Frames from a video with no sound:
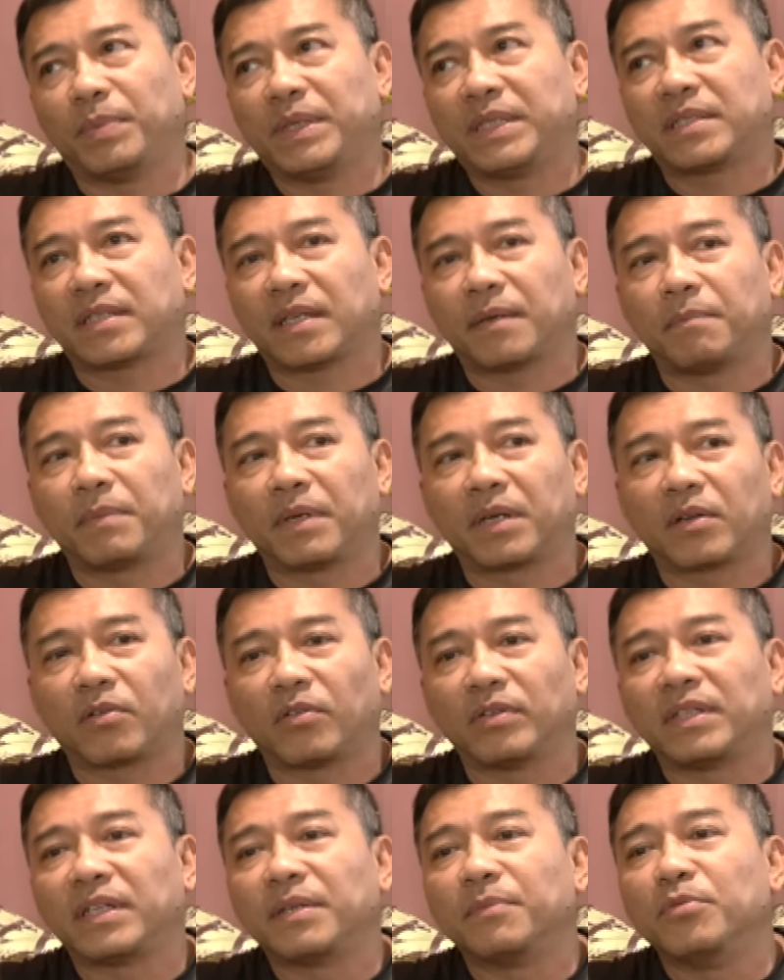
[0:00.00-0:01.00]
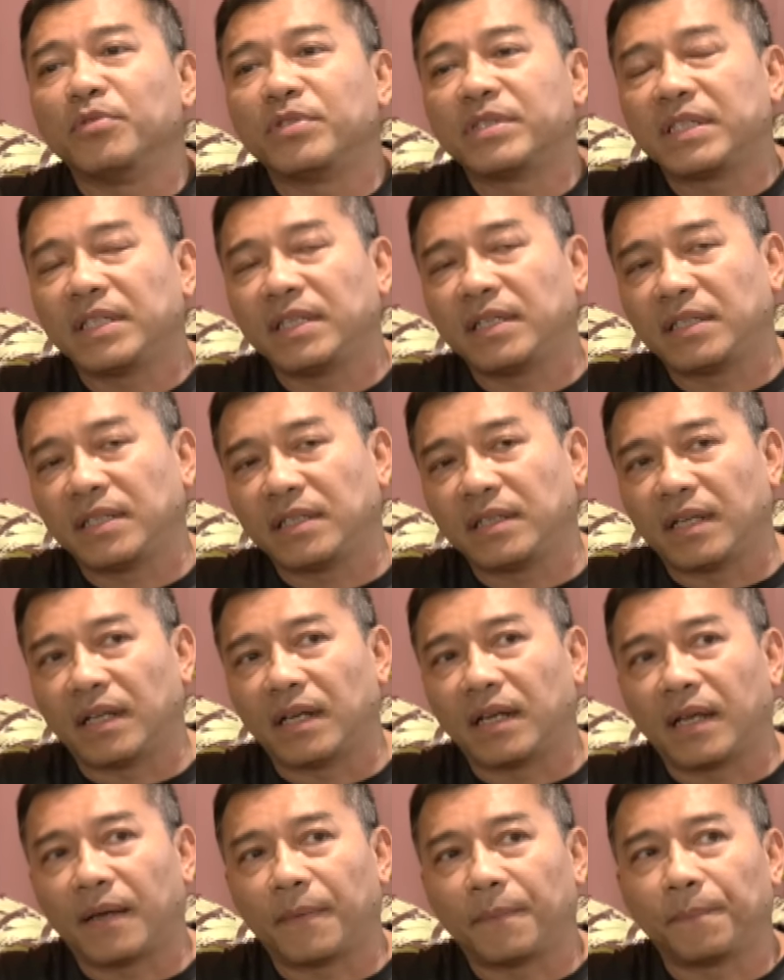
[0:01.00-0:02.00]
bisa berkontribusi di
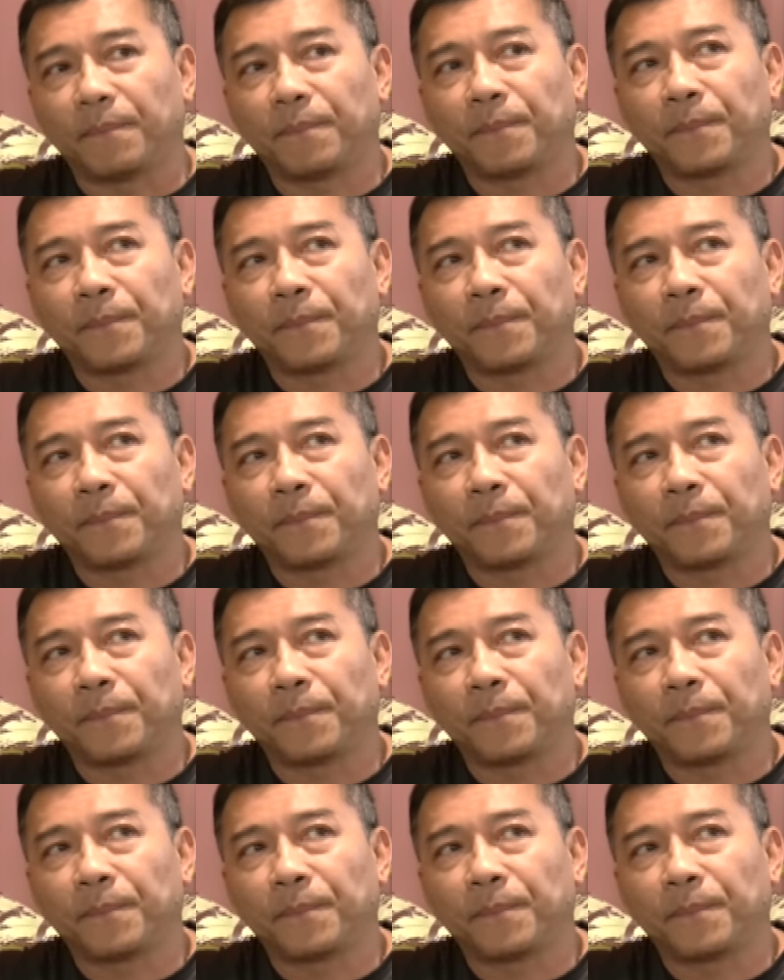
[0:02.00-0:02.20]
dalam